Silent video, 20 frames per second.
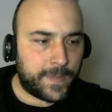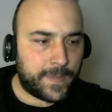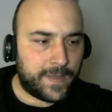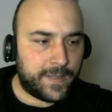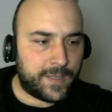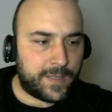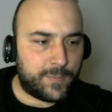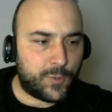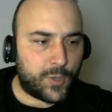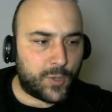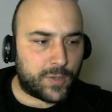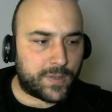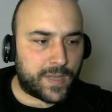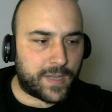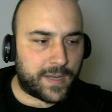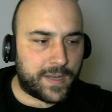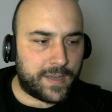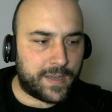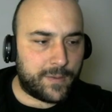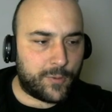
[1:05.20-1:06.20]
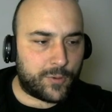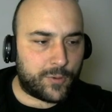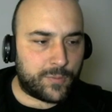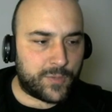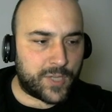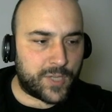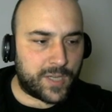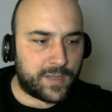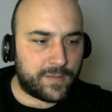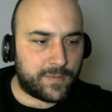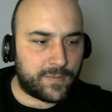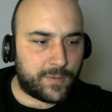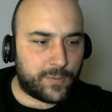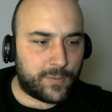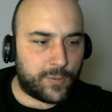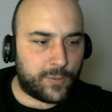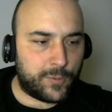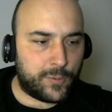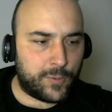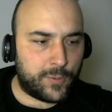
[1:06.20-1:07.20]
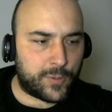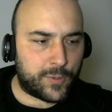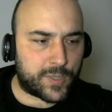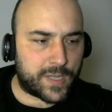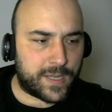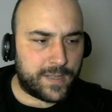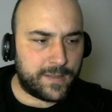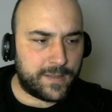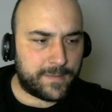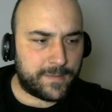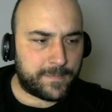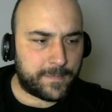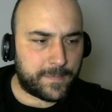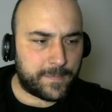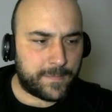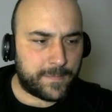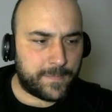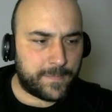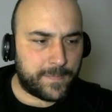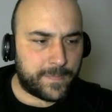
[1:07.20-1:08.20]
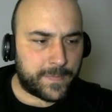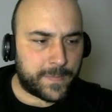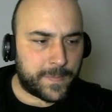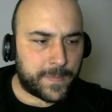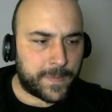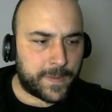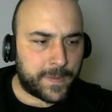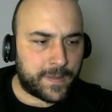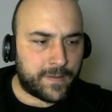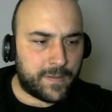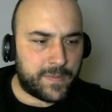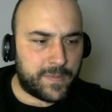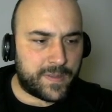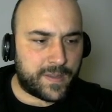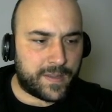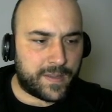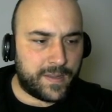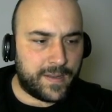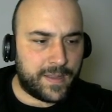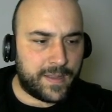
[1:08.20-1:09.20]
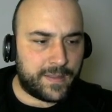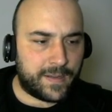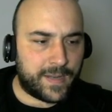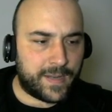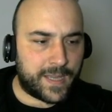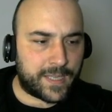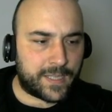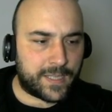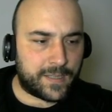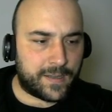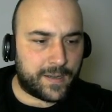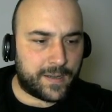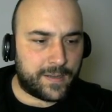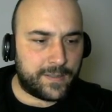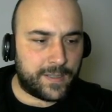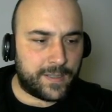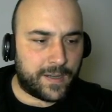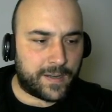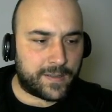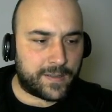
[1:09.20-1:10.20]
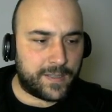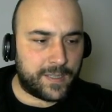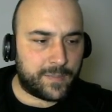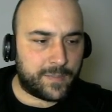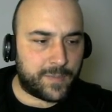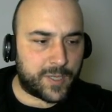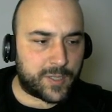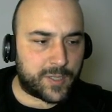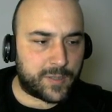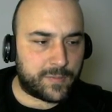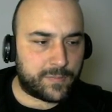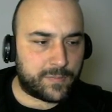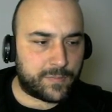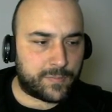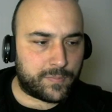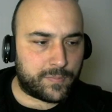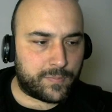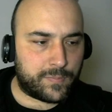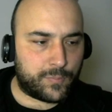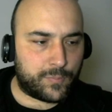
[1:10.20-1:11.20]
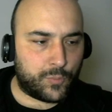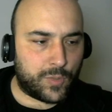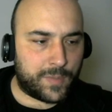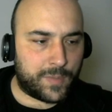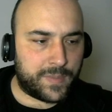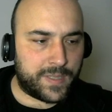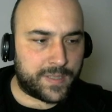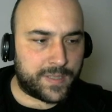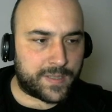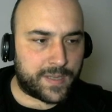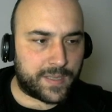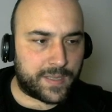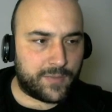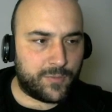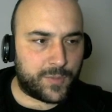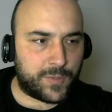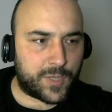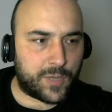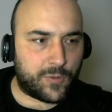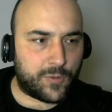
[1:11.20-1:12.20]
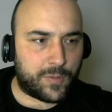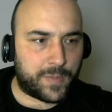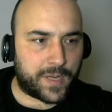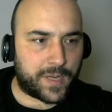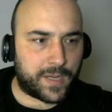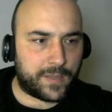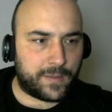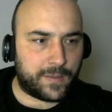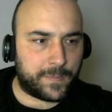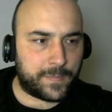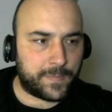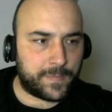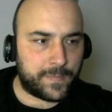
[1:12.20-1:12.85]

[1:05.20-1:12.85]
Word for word: 24 tane örümcek öldürürsen ve bir tane leather lake artı 25 bulabilirsen gibi bir şey diyor. Bakalım.